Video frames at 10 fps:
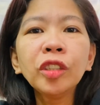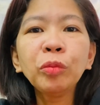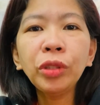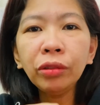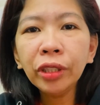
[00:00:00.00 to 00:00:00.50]

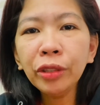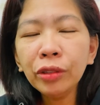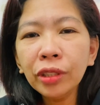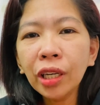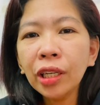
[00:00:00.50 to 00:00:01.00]
Pero
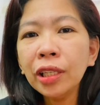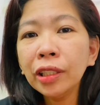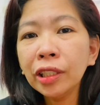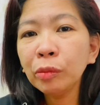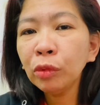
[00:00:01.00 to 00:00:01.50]
ngayon dahil
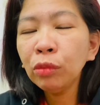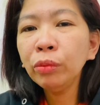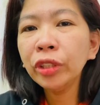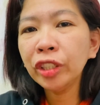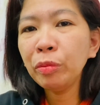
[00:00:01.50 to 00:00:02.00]
nga
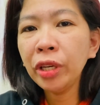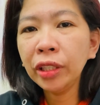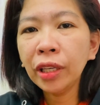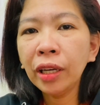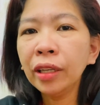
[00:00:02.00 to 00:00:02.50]
nagbo-boom na si
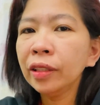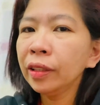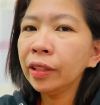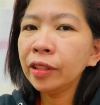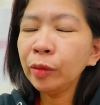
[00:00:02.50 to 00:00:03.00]
Meta
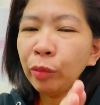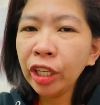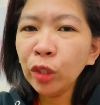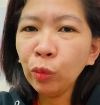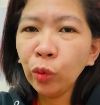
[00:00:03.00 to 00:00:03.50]
at si
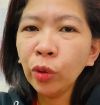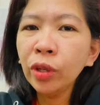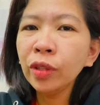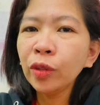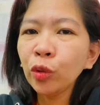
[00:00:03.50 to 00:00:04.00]
Facebook,
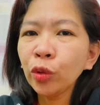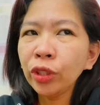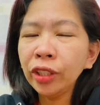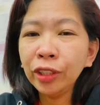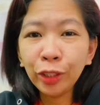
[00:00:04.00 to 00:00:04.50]
So,
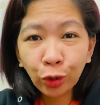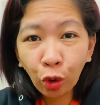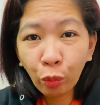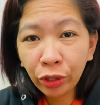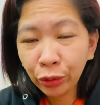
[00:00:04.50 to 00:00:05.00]
ayan,
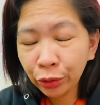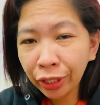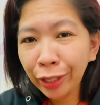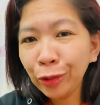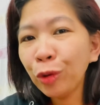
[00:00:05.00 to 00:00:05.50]
na-discovered ko na
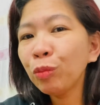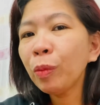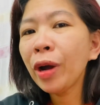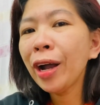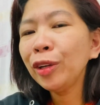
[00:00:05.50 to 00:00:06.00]
rin kung
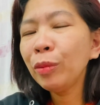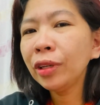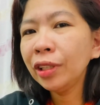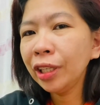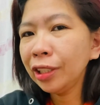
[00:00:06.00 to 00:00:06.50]
paano
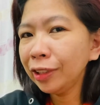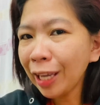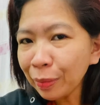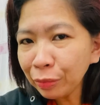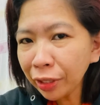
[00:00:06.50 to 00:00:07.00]
maglagay ng
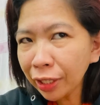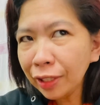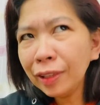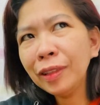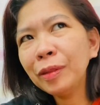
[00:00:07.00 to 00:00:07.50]

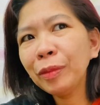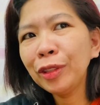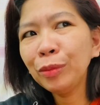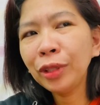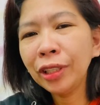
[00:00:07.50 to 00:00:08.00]
thumbnail,
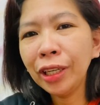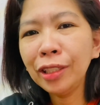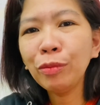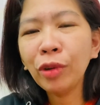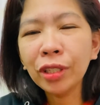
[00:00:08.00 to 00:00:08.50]
paano maglagay
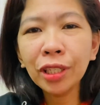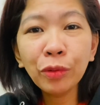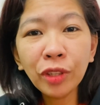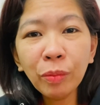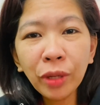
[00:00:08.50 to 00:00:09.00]
ng mga
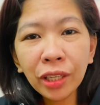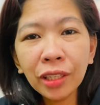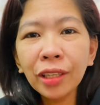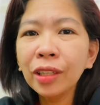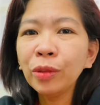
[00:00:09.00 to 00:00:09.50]
sound effect,
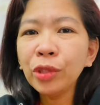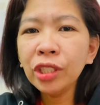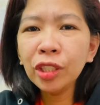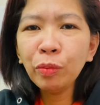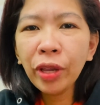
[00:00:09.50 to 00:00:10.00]
which
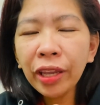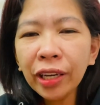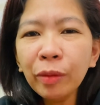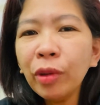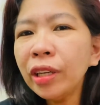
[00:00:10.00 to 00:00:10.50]
is
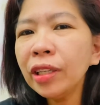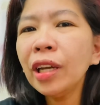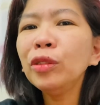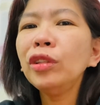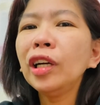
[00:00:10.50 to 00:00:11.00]
very, very,
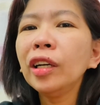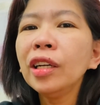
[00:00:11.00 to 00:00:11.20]
ano lang,